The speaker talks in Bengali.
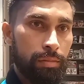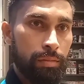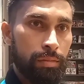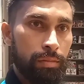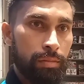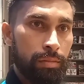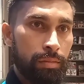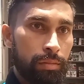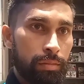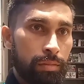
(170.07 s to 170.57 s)

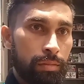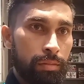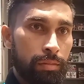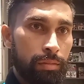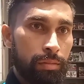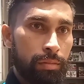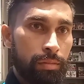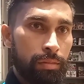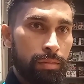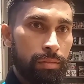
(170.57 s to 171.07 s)
চ্যালেঞ্জটা
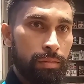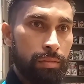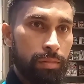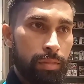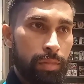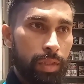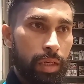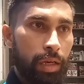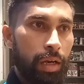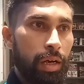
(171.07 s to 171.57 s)
থাকবে
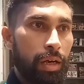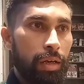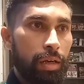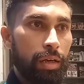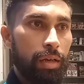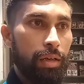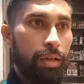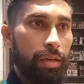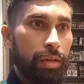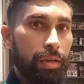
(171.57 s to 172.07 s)

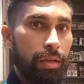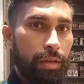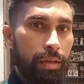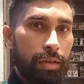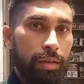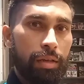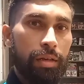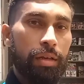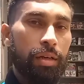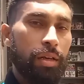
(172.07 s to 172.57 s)
হ্যাঁ,
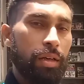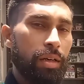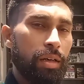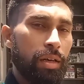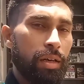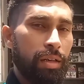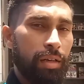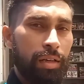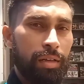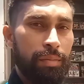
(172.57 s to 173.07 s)
জায়গাটা
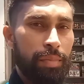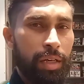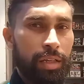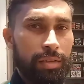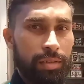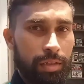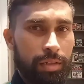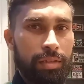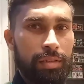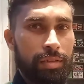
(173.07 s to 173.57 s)
হ্যাঁ হান্ড্রেড
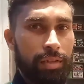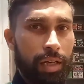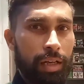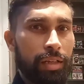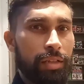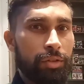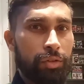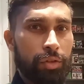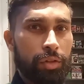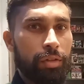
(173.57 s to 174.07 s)
পার্সেন্ট
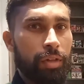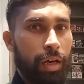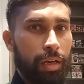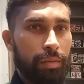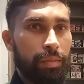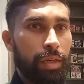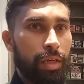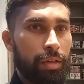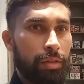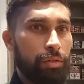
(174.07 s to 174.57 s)
চ্যালেঞ্জ তো
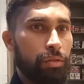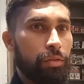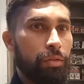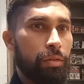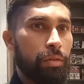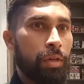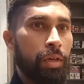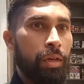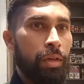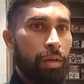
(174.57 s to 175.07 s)
থাকবে একটু
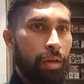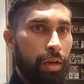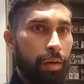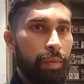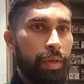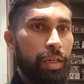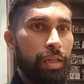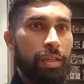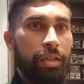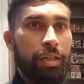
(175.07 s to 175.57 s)

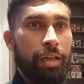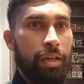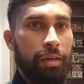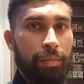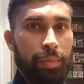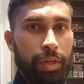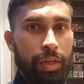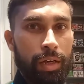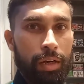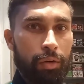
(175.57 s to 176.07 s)
আমি
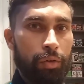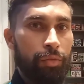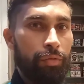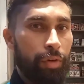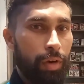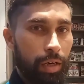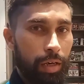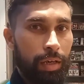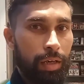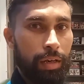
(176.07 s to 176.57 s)
ইন্ডিয়ান প্লেয়ার ও
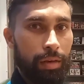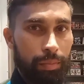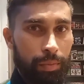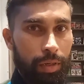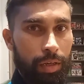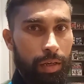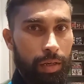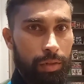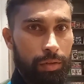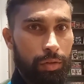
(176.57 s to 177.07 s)
ফরেনার
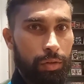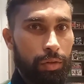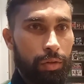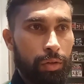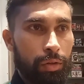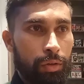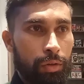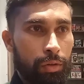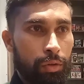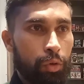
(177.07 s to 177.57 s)
প্লেয়ার তো
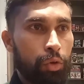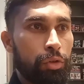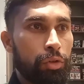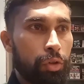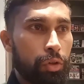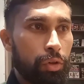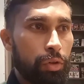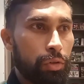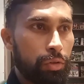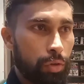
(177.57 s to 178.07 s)

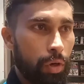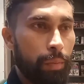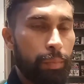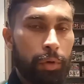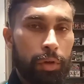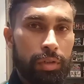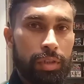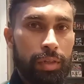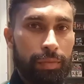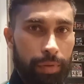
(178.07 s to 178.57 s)
কোচও সব
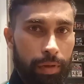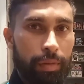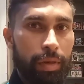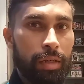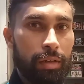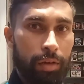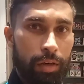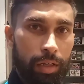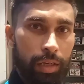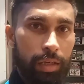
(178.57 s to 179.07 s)
কোচই
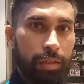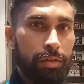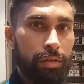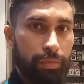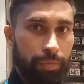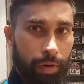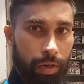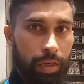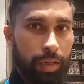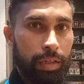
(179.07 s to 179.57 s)
ফেভার করে একটু
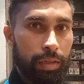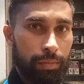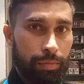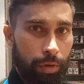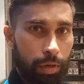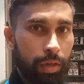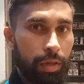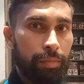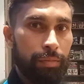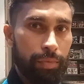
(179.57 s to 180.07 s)
ফরেন
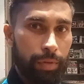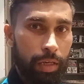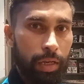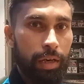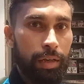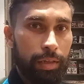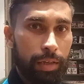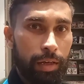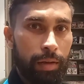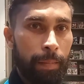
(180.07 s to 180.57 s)
ফরেন
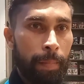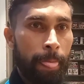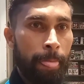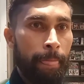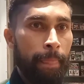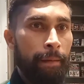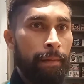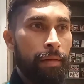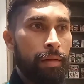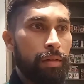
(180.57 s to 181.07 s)
প্লেয়ারকে
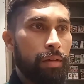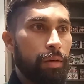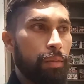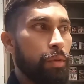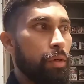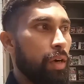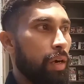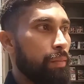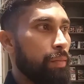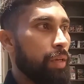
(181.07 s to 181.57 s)

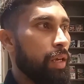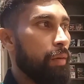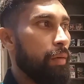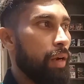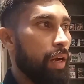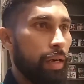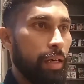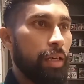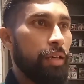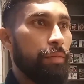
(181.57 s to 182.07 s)
তবু আমি
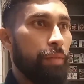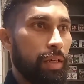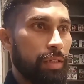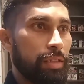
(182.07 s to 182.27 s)
আমার হান্ড্রেড